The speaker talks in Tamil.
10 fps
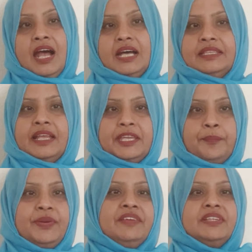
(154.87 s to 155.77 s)
அதை நான்
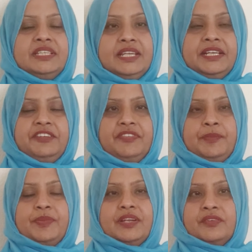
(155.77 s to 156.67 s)
எப்படி வந்து
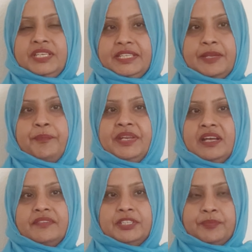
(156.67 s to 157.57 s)
ரெக்டிஃபை பண்ணணும் இதை எப்படி
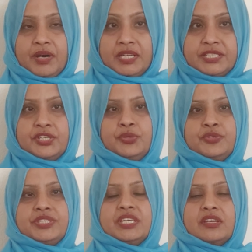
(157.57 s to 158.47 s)
நான் வந்து மாற்றி
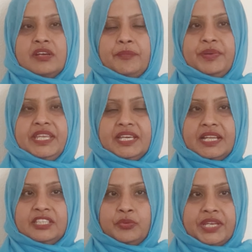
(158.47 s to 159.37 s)
யோசிக்கணும்
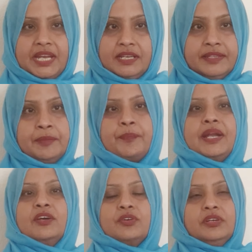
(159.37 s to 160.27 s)
அப்படிங்கிற அந்த ஒரு எழுதுகிற
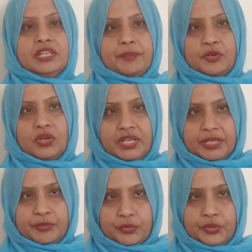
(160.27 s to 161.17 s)
பழக்கம் நமக்குள்ளே
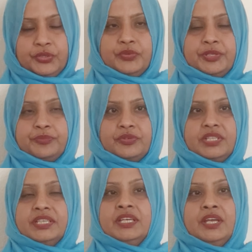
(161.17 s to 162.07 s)
நம்ம கொண்டு வரும்
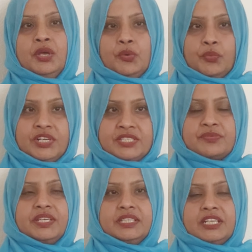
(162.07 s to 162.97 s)
பொழுது
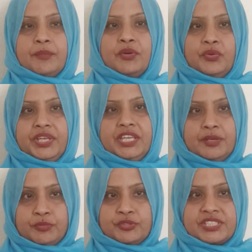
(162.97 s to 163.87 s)
ஒன்ஸ் வந்து நம்மளுடைய
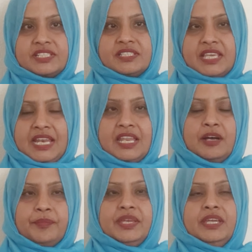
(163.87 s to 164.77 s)
எமோஷன்ஸ்
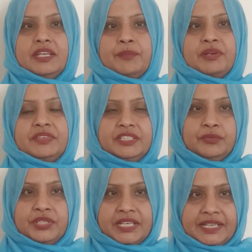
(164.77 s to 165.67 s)
எல்லாமே நம்ம
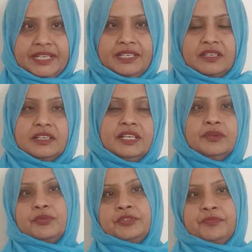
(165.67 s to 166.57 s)
வந்து ஒரு
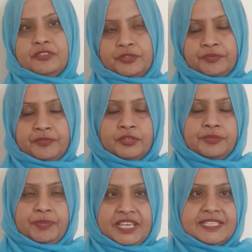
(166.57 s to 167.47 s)
கரெக்டான ஒரு ஒரு
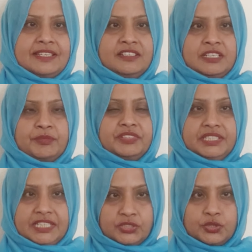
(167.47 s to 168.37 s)
ஒரு பேஸில் நம்ம
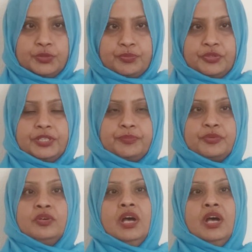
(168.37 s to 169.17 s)
வந்து எடுத்துகிட்டு போகிறப்போ